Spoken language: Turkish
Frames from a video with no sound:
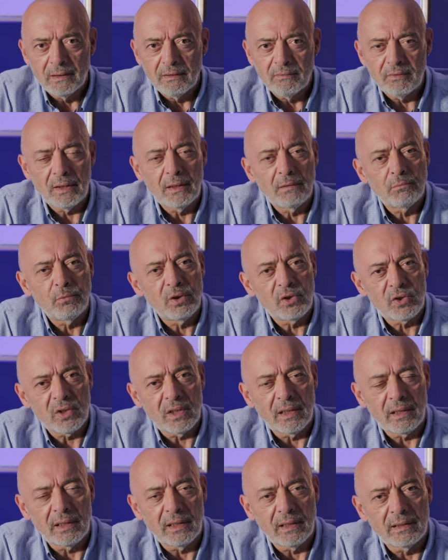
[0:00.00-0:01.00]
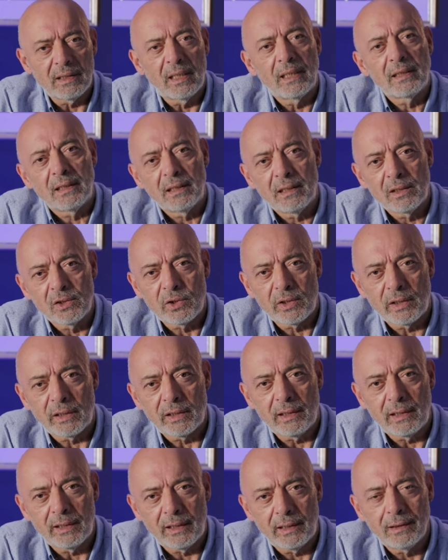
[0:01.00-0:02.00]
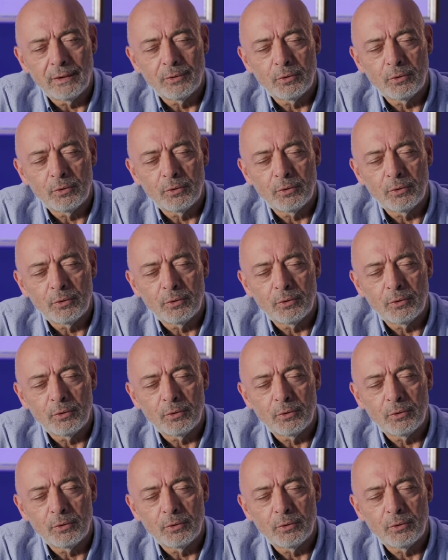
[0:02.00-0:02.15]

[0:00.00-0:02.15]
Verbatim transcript: ve bu içerikleri daha geniş kitlelere